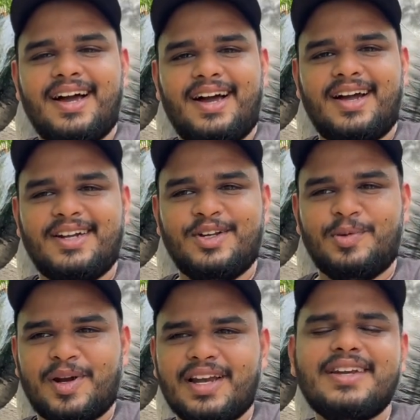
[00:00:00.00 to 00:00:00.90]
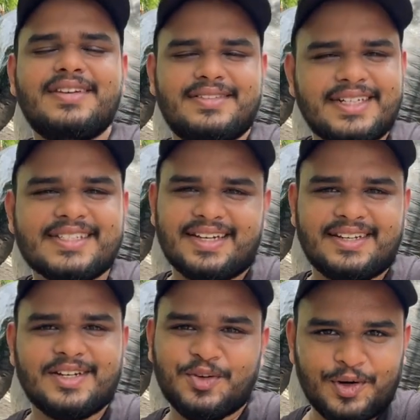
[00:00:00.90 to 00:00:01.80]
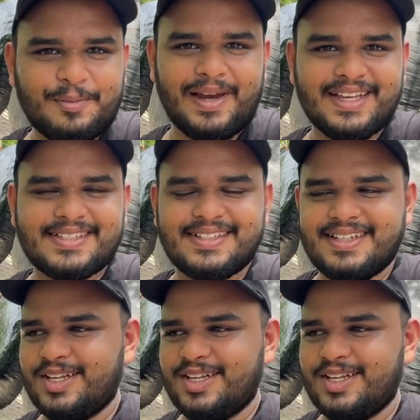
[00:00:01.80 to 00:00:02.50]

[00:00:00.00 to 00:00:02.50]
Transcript: एंड ओवरऑल इट्स एन गुड प्लेस